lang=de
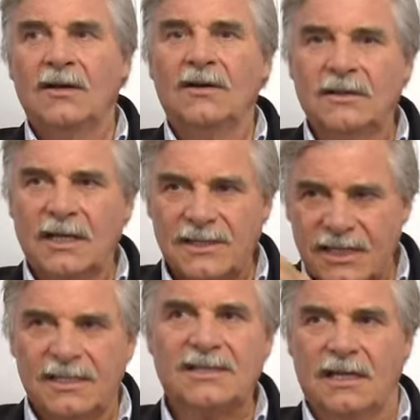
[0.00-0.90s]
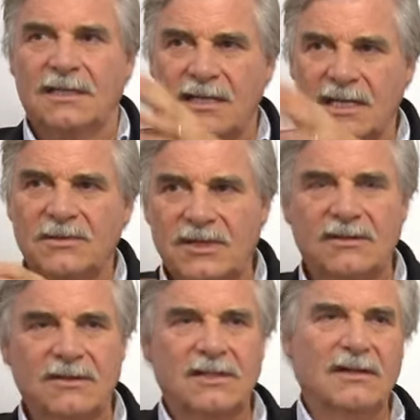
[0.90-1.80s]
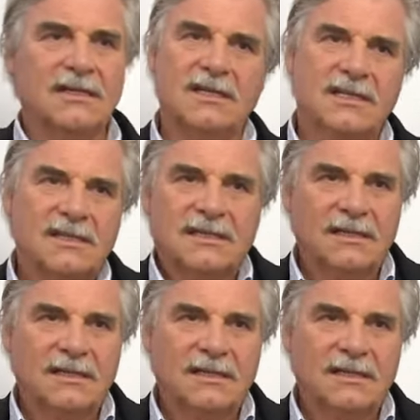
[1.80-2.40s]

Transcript: und das sitzt dann. Das lassen wir so und so. Das,